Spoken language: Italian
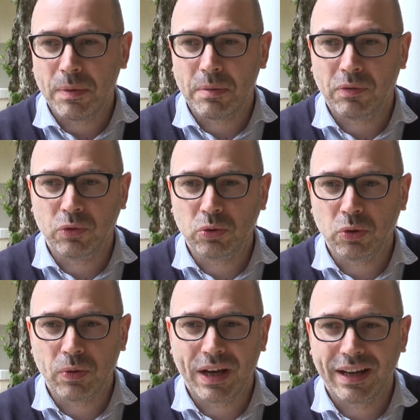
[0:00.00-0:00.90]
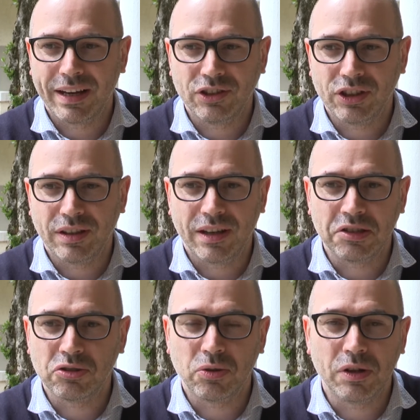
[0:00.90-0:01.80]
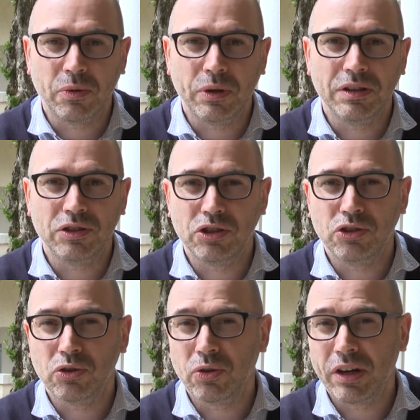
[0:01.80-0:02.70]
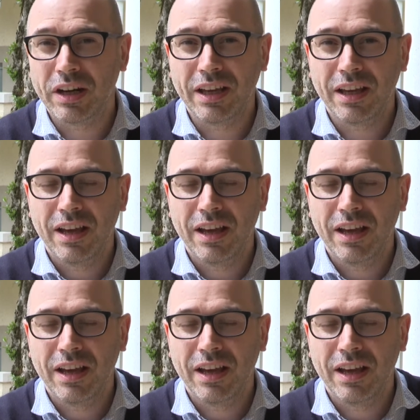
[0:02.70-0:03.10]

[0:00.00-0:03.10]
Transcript: abbiamo avuto una crescita in soli 15 giorni